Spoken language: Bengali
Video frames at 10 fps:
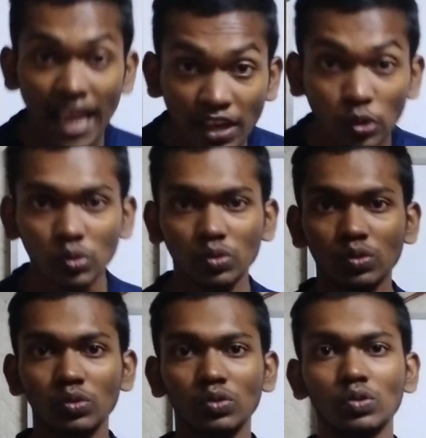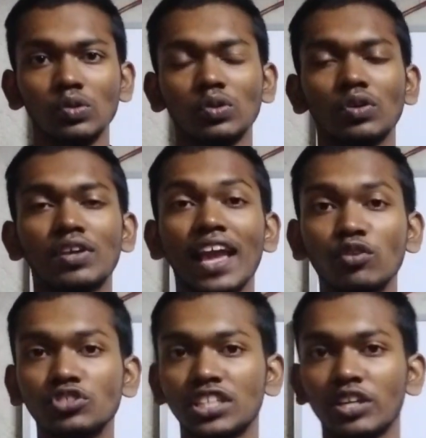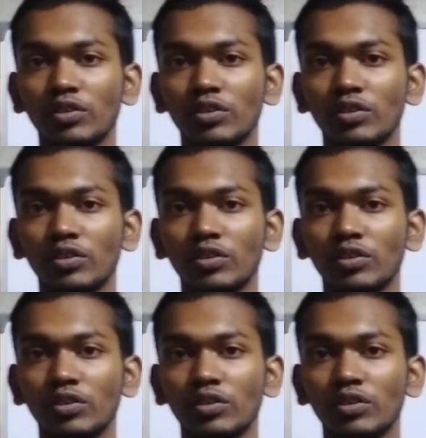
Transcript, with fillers: কেন কেন সেটা